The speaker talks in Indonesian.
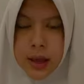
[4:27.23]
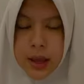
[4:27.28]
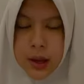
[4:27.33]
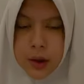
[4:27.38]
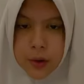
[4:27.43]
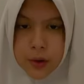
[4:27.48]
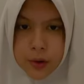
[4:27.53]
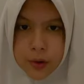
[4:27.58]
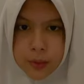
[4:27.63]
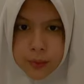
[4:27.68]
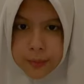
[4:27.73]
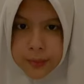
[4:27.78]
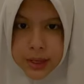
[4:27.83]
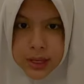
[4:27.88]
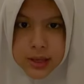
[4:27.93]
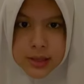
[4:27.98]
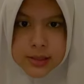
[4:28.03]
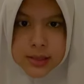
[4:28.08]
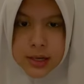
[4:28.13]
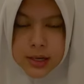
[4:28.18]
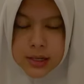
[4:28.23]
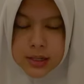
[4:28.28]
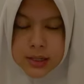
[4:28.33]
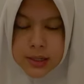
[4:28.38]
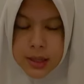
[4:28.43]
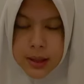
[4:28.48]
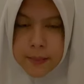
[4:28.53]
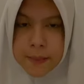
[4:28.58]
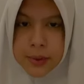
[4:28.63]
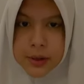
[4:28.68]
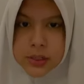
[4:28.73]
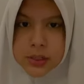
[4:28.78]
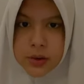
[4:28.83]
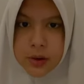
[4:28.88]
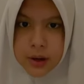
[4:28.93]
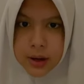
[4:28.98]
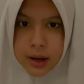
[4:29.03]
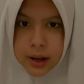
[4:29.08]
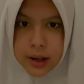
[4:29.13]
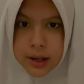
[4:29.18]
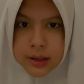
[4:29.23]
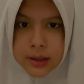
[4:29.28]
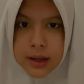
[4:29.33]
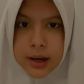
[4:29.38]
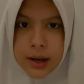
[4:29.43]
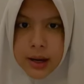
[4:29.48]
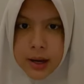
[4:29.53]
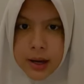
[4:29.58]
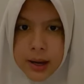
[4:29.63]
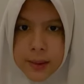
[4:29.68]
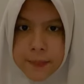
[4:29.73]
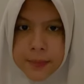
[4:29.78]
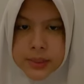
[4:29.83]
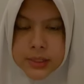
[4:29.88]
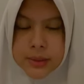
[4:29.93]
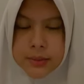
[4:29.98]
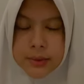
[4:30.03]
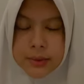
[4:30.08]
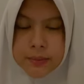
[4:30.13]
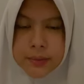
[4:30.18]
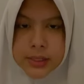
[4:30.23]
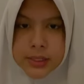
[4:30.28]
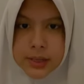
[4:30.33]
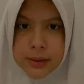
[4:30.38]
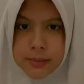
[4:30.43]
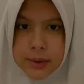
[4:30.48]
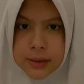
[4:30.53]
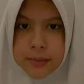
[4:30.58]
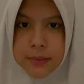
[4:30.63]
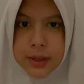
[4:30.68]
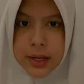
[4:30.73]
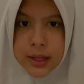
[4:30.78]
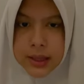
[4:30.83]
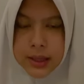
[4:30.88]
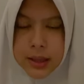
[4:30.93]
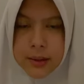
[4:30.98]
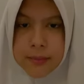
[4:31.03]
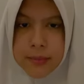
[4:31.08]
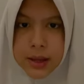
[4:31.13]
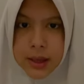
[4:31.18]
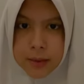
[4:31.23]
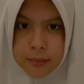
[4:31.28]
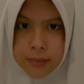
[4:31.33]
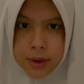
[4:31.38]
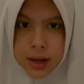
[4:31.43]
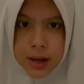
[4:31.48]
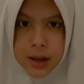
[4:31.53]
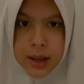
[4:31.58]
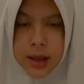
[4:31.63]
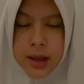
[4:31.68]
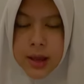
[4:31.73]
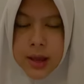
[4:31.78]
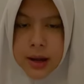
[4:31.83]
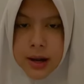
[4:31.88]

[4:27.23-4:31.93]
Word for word: ekonomi serta personal terhadap pejabat-pejabat militer Myanmar.